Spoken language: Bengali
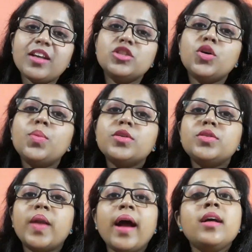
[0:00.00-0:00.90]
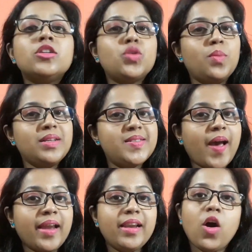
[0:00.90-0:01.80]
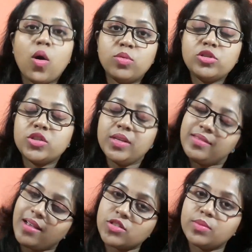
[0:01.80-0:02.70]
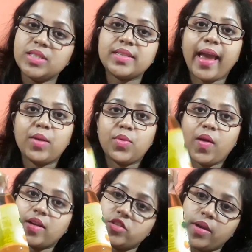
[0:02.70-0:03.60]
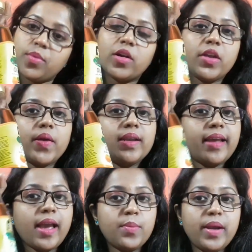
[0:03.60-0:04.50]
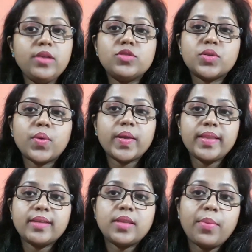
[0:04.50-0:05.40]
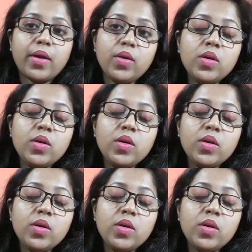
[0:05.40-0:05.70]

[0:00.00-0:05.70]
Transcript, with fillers: তো বন্ধুরা তোমরা চাইলে অবশ্যই তাসমি স্ক্যান প্রোডাক্টের এই বডি অয়েলটা একবার ইউজ করে দেখতে পারো